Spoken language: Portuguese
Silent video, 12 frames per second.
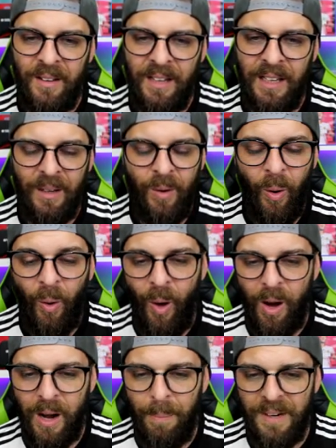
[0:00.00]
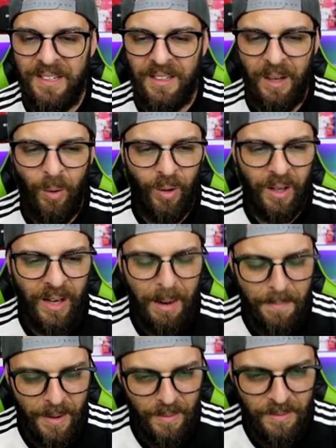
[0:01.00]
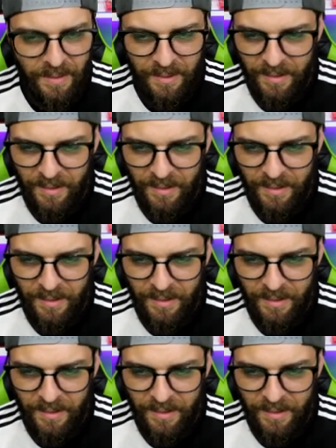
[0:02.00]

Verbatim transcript: Ele coloca, parece que ele tá colocando com a mão.